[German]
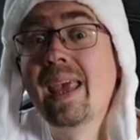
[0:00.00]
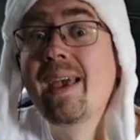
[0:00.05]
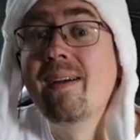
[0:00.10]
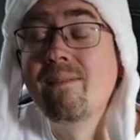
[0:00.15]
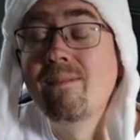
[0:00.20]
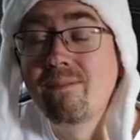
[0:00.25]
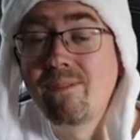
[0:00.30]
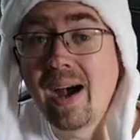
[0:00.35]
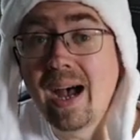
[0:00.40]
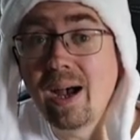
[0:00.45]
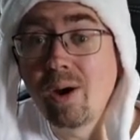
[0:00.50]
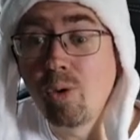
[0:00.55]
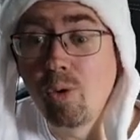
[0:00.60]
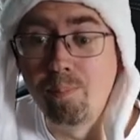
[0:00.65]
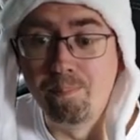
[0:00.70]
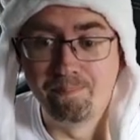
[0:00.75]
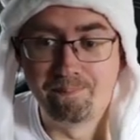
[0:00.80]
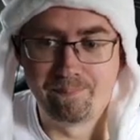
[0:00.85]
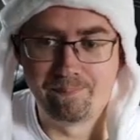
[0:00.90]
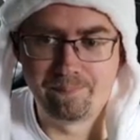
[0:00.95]

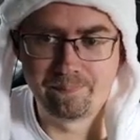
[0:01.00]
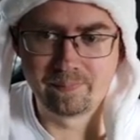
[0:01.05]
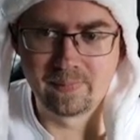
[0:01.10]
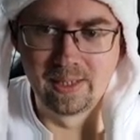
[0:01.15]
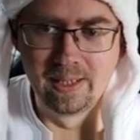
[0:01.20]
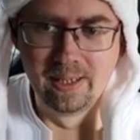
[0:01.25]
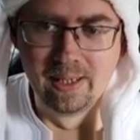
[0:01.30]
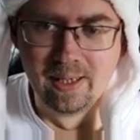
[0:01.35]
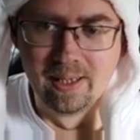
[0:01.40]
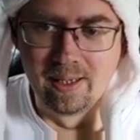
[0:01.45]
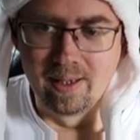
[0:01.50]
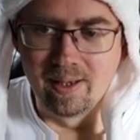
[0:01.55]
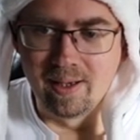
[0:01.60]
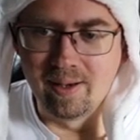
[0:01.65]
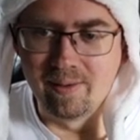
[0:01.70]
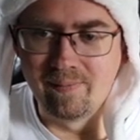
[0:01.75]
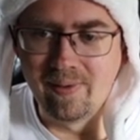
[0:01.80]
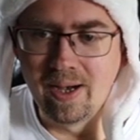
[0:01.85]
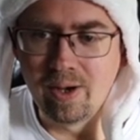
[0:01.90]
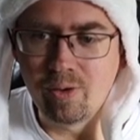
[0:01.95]
Warum?
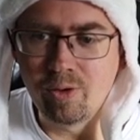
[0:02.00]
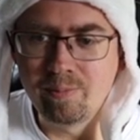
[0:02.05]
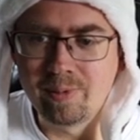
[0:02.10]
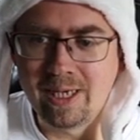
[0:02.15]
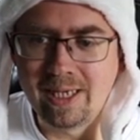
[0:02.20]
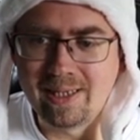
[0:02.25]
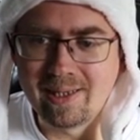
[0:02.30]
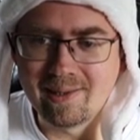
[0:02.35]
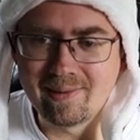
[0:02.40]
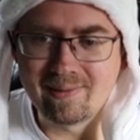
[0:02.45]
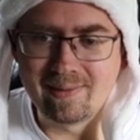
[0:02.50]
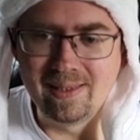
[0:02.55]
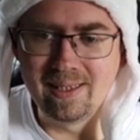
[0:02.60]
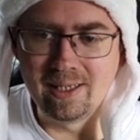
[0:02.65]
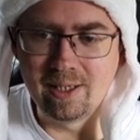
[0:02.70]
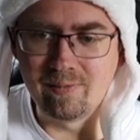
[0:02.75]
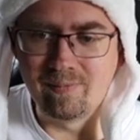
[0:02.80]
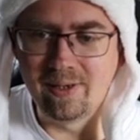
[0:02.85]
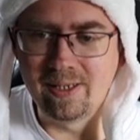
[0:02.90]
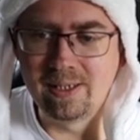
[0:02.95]
Warum geht das
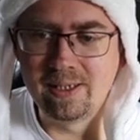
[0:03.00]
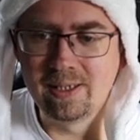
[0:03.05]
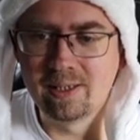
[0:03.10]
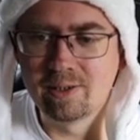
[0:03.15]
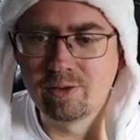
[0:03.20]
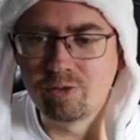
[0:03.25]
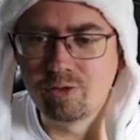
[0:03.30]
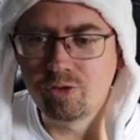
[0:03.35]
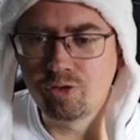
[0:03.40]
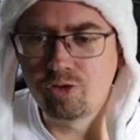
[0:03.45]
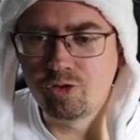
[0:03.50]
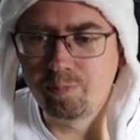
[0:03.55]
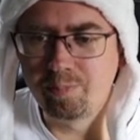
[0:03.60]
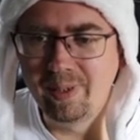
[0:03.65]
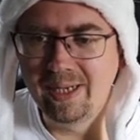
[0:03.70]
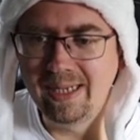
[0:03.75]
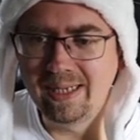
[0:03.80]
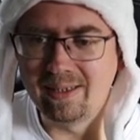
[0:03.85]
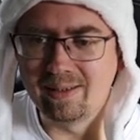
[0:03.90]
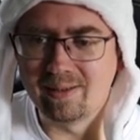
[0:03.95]
nicht, wenn ihr
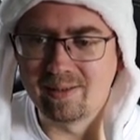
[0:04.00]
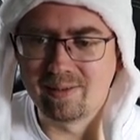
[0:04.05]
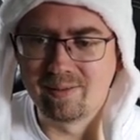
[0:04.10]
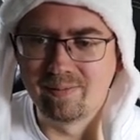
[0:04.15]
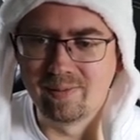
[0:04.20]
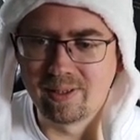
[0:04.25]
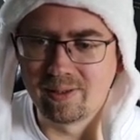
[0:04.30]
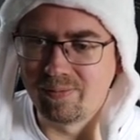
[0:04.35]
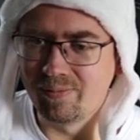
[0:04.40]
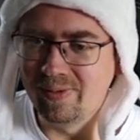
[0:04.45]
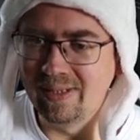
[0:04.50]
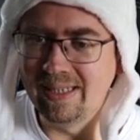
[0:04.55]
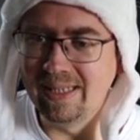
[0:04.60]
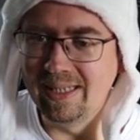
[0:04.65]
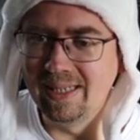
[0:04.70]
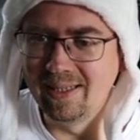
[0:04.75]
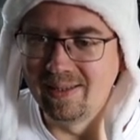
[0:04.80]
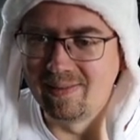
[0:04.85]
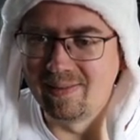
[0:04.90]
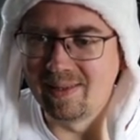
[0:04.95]
springt? Was finde
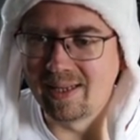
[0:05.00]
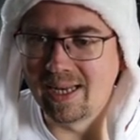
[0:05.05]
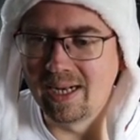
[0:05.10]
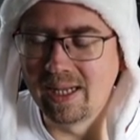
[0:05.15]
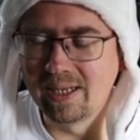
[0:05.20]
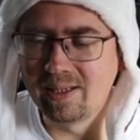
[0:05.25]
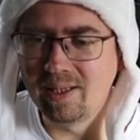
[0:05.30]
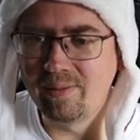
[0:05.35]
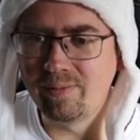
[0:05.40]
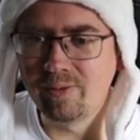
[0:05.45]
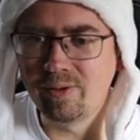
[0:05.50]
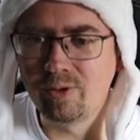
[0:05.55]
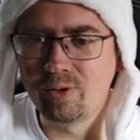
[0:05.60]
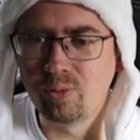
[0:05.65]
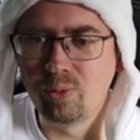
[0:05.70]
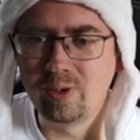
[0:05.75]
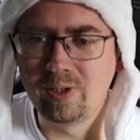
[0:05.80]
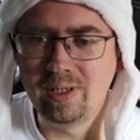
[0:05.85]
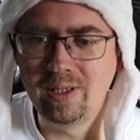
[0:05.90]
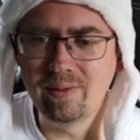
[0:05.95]
ich relativ
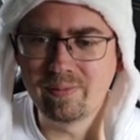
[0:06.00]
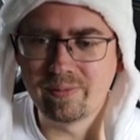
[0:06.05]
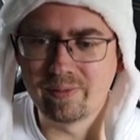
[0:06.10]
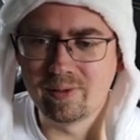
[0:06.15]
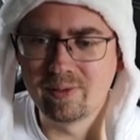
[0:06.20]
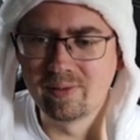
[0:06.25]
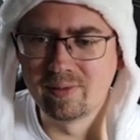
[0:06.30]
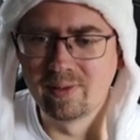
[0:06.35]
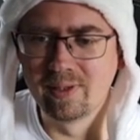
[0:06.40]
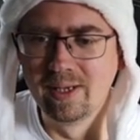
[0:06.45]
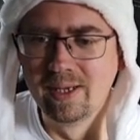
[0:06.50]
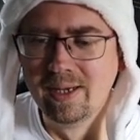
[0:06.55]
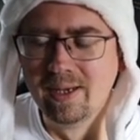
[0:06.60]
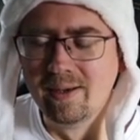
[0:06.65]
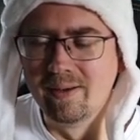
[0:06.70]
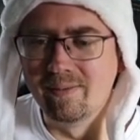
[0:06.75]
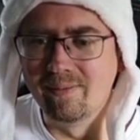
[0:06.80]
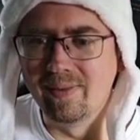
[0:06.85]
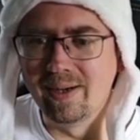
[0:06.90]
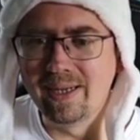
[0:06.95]
intuitiv ist,
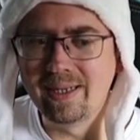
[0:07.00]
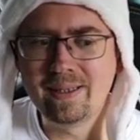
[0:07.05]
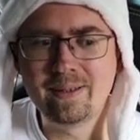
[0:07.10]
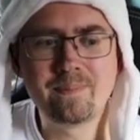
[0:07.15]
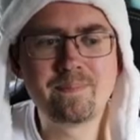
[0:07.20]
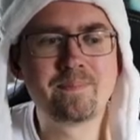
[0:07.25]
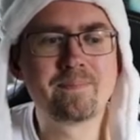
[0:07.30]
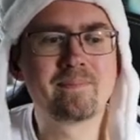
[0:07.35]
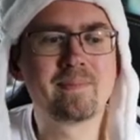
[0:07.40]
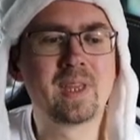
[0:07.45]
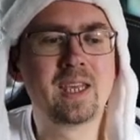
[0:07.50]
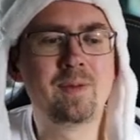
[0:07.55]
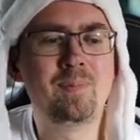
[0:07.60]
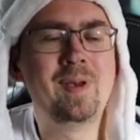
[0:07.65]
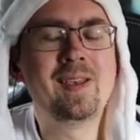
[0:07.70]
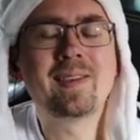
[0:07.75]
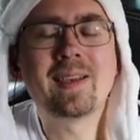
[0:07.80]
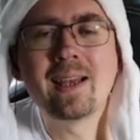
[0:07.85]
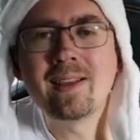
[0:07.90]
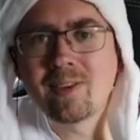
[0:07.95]
weil ich bin
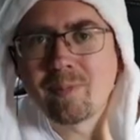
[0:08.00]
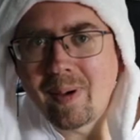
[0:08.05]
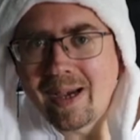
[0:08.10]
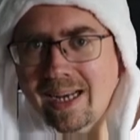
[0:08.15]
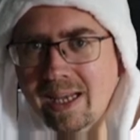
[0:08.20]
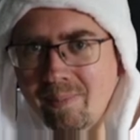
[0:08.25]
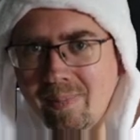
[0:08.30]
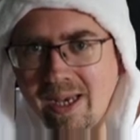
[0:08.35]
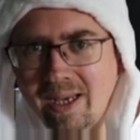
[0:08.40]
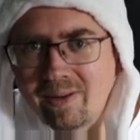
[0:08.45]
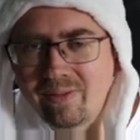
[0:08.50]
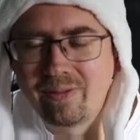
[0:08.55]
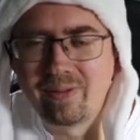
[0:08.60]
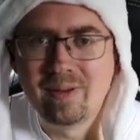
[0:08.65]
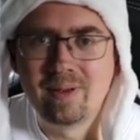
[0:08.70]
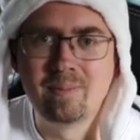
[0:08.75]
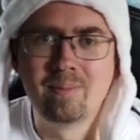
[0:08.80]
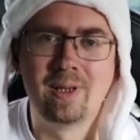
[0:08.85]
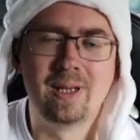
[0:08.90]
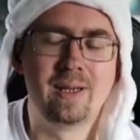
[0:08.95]
jetzt kein
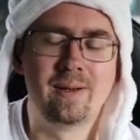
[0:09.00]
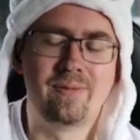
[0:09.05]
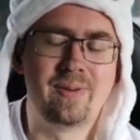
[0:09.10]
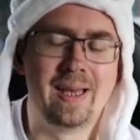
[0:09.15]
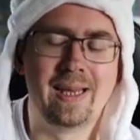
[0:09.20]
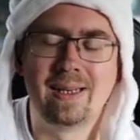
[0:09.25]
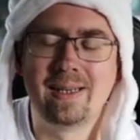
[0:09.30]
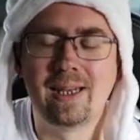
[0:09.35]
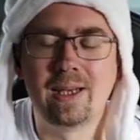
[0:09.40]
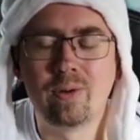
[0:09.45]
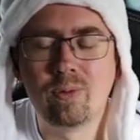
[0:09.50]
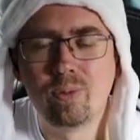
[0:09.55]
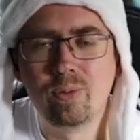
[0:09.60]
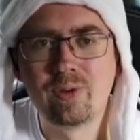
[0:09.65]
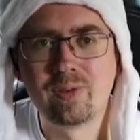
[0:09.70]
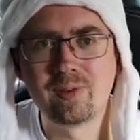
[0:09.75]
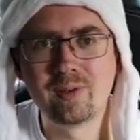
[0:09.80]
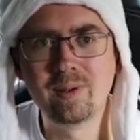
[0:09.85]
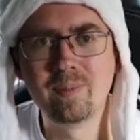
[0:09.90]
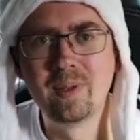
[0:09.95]
Spider-Man-Fan, äh, der
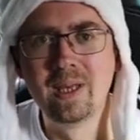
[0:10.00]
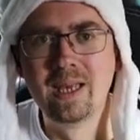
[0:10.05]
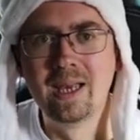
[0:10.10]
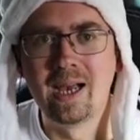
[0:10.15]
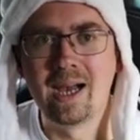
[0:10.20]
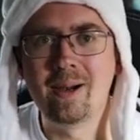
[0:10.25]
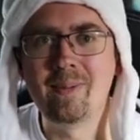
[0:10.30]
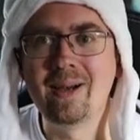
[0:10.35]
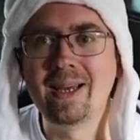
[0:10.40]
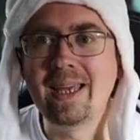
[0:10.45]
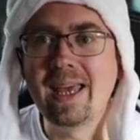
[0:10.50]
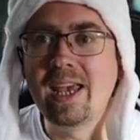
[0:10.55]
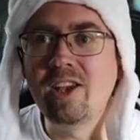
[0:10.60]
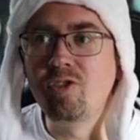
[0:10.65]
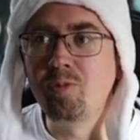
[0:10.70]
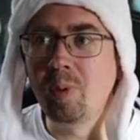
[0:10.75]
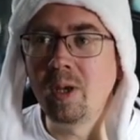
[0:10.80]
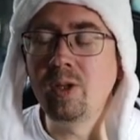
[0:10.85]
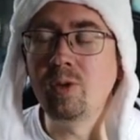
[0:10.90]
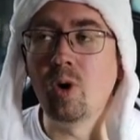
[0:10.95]
größte, aber er
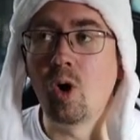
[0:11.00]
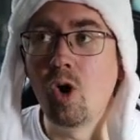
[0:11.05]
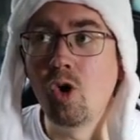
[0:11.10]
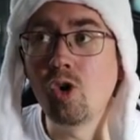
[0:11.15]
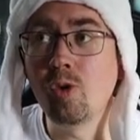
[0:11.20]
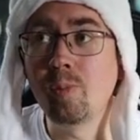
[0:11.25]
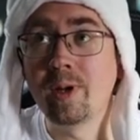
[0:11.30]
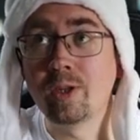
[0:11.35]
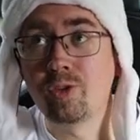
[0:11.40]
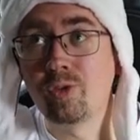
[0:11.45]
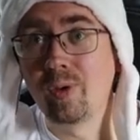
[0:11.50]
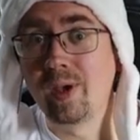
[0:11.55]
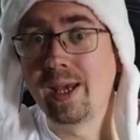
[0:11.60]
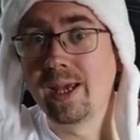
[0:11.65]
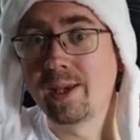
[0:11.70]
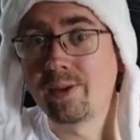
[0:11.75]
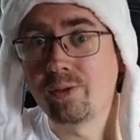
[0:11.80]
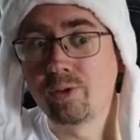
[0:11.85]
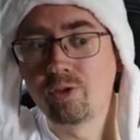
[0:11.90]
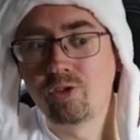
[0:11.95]
springt doch auch immer
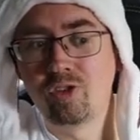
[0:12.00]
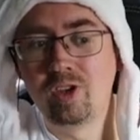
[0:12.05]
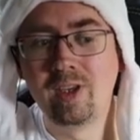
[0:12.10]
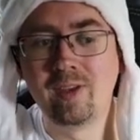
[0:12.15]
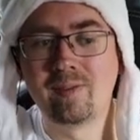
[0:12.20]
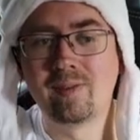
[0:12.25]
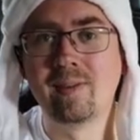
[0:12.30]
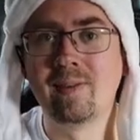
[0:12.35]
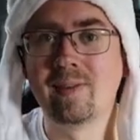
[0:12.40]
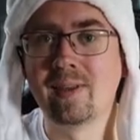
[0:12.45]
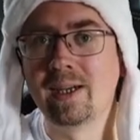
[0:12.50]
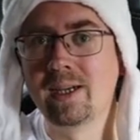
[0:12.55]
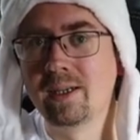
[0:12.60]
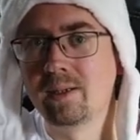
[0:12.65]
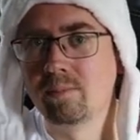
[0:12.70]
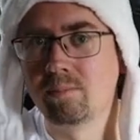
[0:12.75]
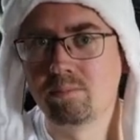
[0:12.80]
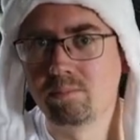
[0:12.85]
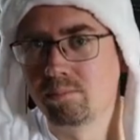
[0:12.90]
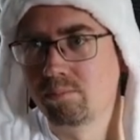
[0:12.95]
zuerst und schießt in seinen